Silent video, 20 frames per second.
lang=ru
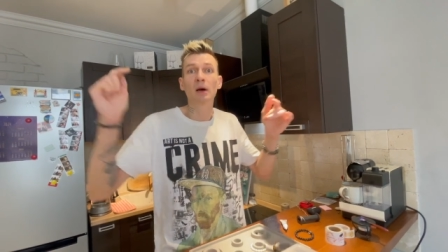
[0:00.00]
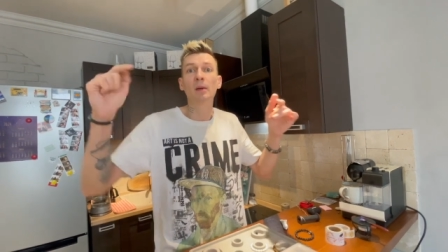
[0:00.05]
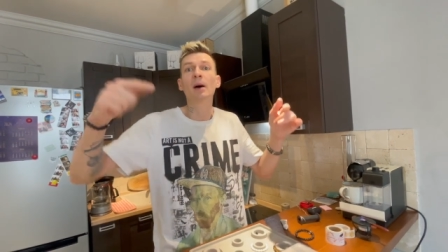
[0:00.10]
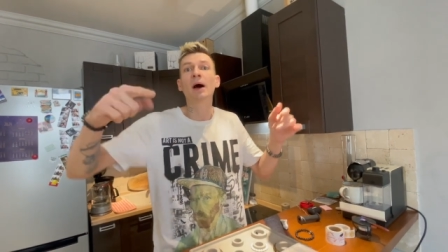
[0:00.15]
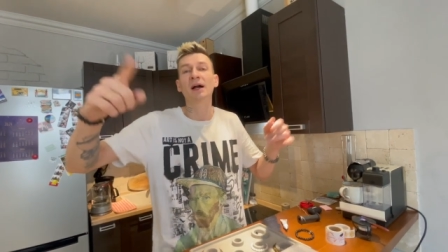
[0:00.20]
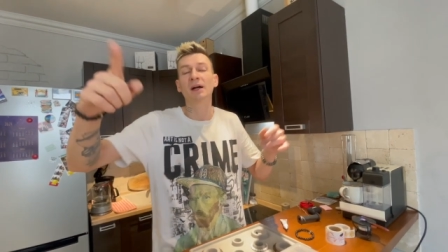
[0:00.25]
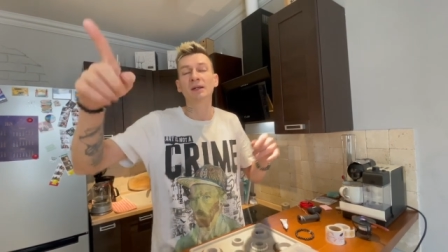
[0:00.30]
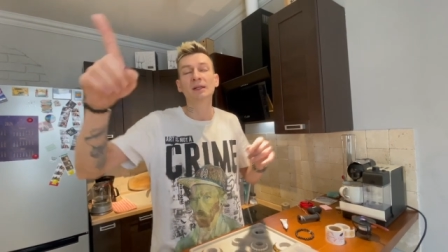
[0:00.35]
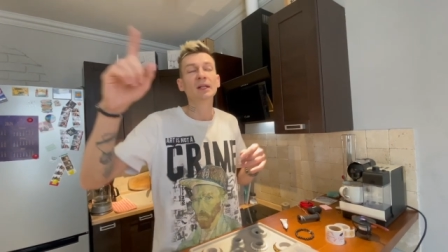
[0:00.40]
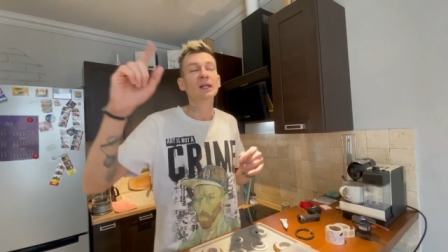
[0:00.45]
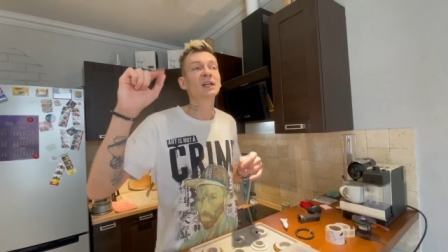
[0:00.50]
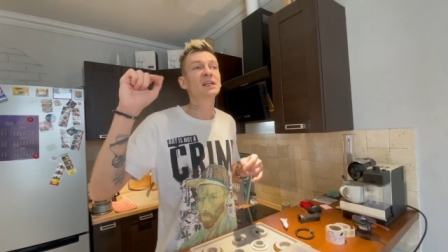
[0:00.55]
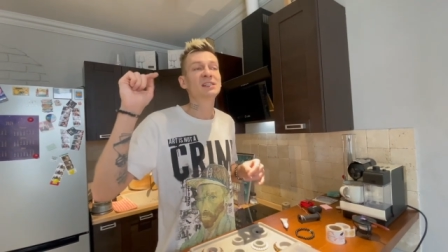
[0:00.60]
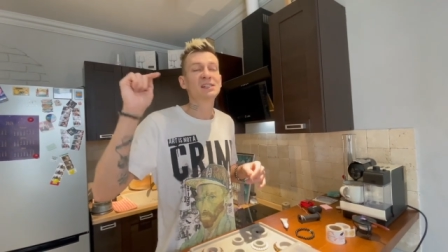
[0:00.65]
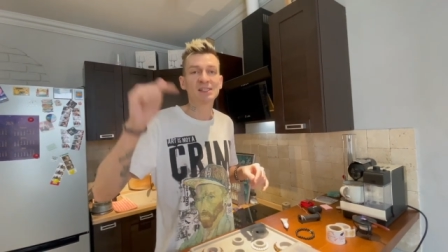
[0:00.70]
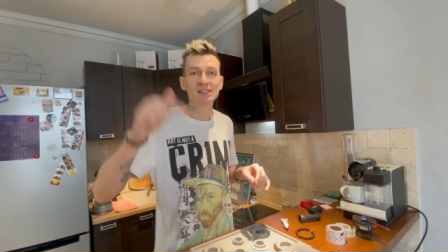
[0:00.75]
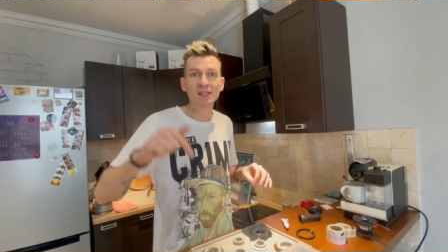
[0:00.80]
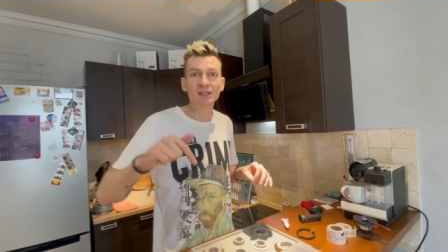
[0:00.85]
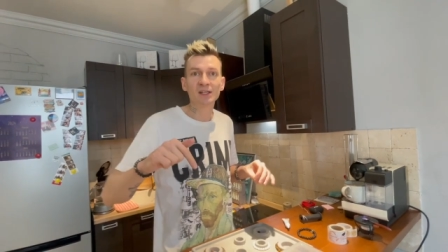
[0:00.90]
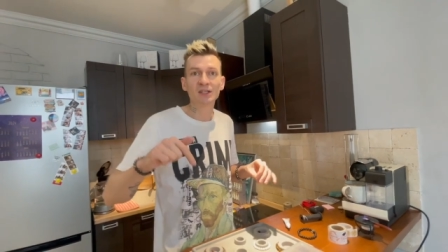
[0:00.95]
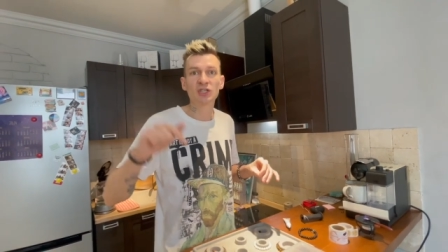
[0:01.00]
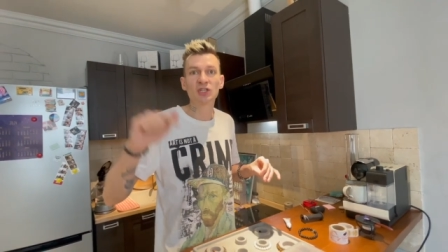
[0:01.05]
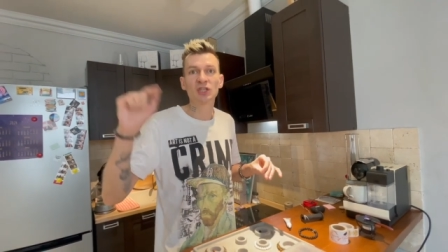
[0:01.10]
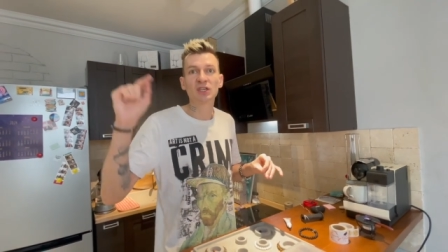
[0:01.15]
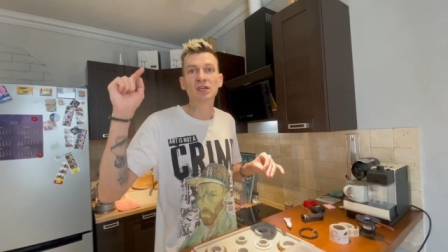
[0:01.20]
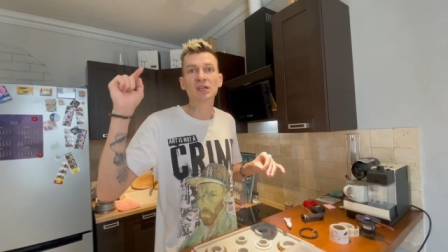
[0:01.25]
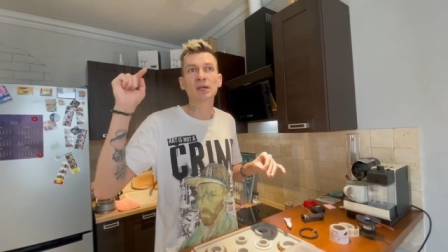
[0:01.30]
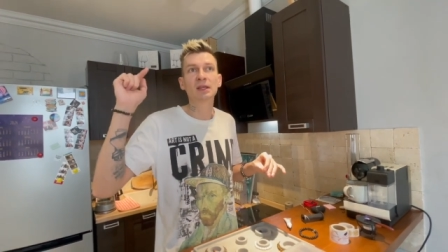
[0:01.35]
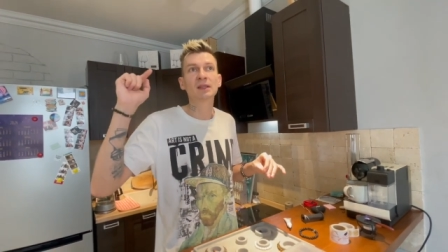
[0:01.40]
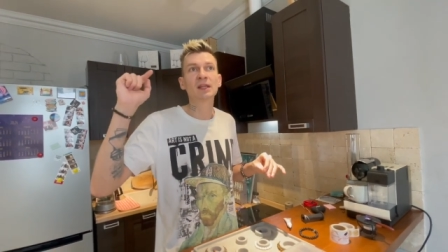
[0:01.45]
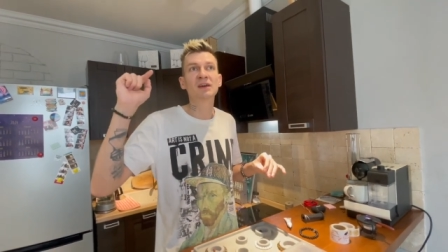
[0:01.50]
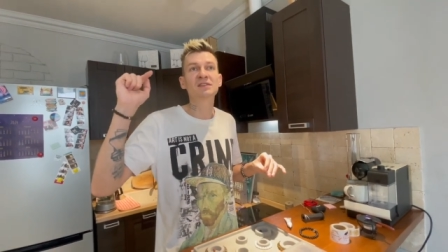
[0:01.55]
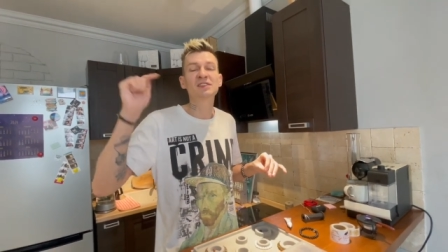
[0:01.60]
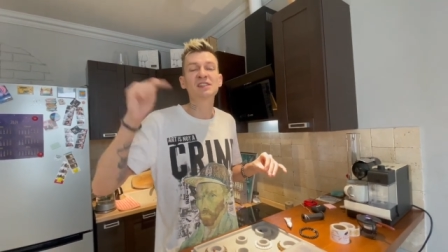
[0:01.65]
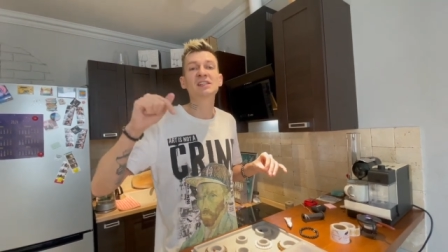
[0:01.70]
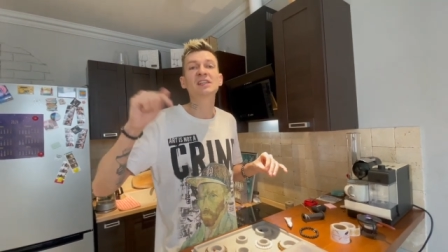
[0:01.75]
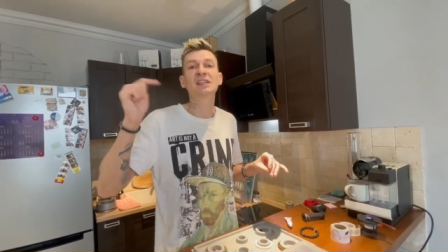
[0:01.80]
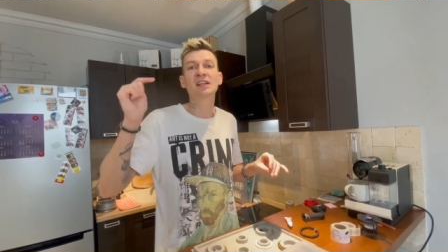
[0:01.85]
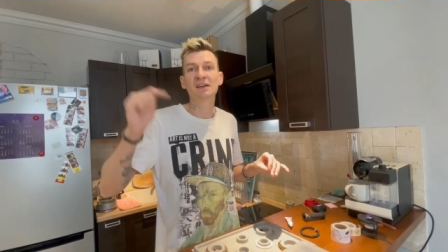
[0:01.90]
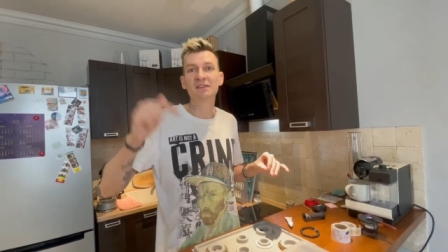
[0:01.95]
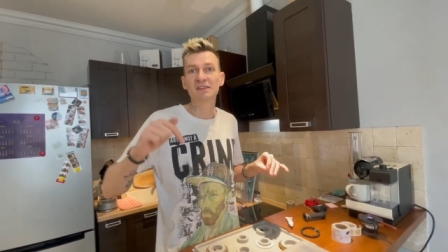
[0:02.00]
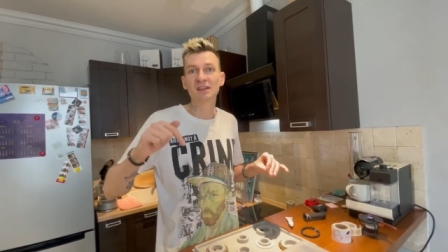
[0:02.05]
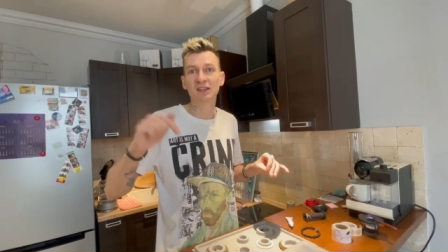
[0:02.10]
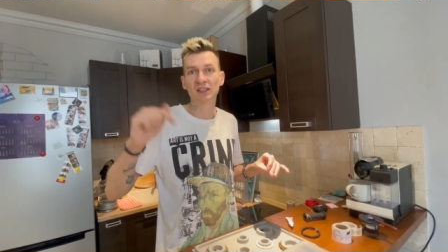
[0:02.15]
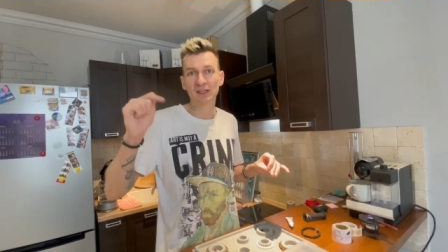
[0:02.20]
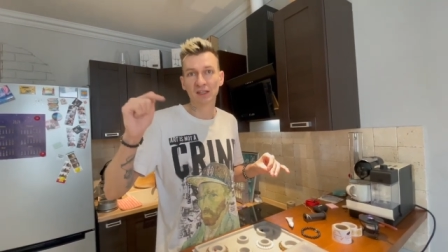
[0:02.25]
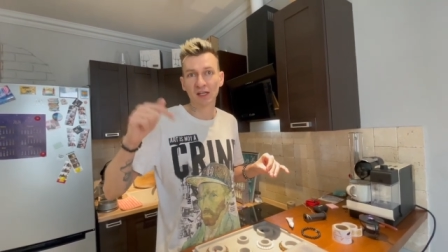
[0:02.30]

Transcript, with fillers: А. Ссылочки на все новинки